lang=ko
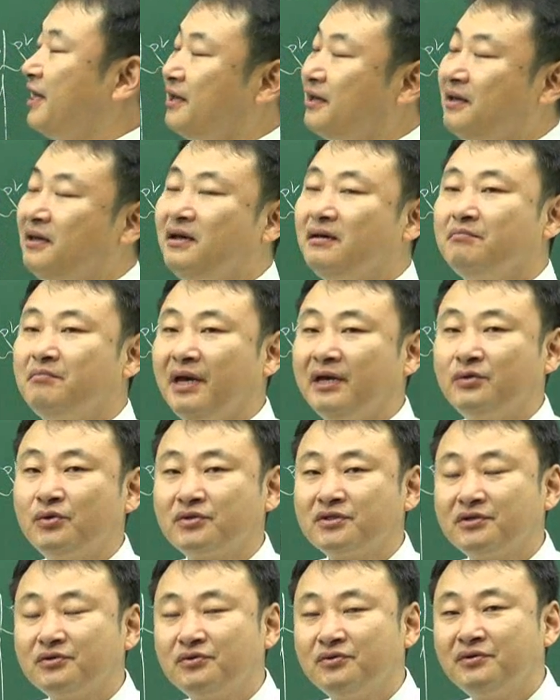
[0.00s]
대해
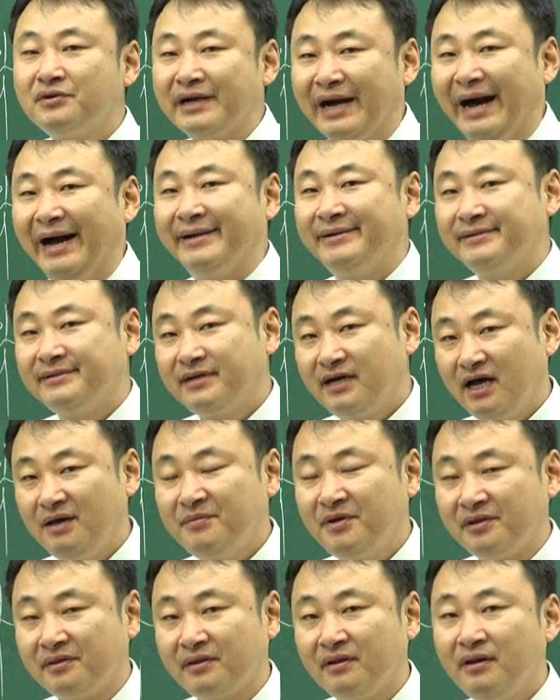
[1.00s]
매도 청구
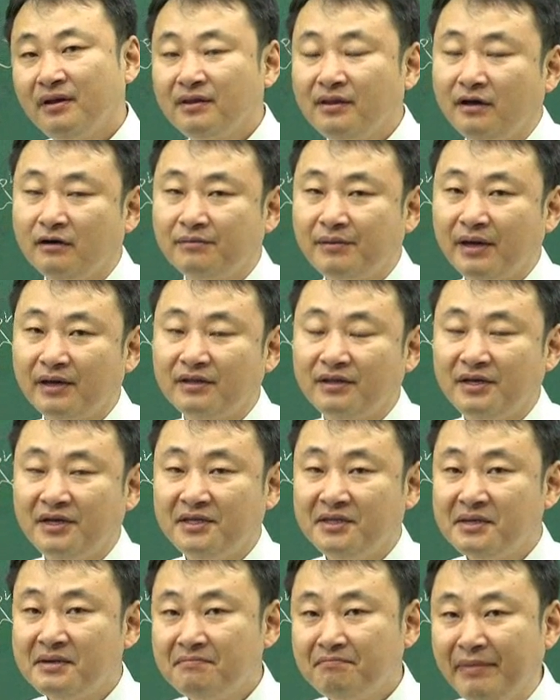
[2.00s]
가능하면 사업계획
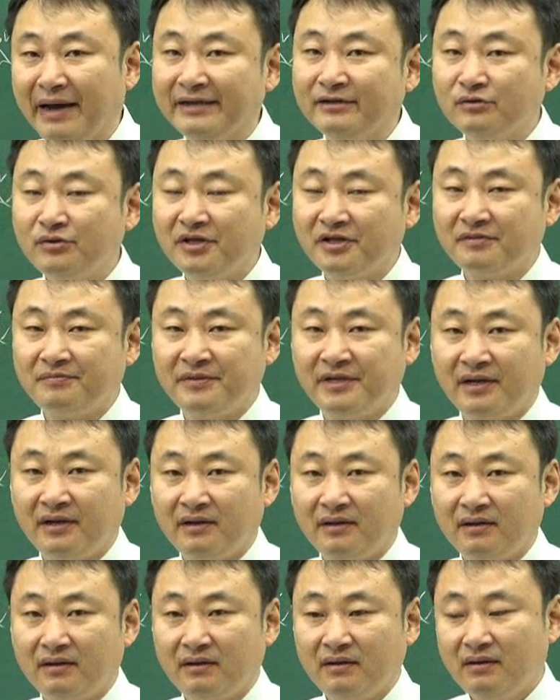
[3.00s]
승인 받을 수 있습니다.
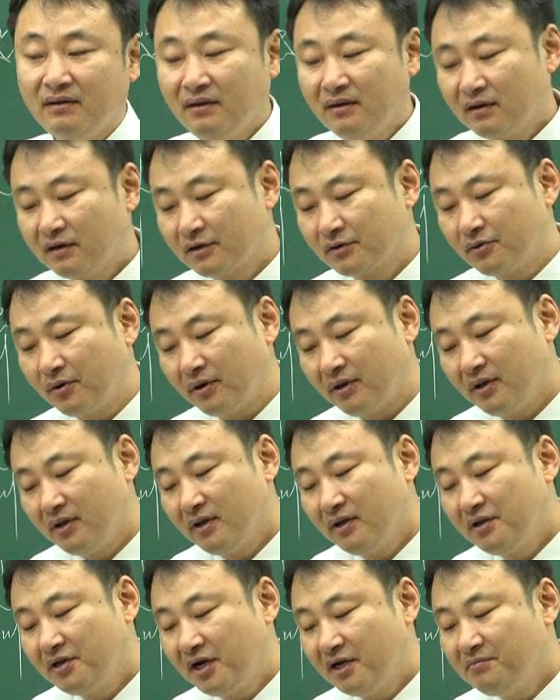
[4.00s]
그리고
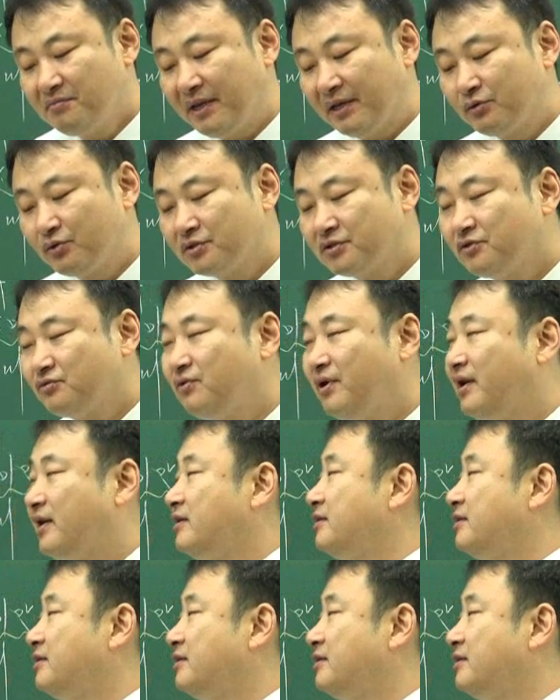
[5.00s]
이러한 매도 청구와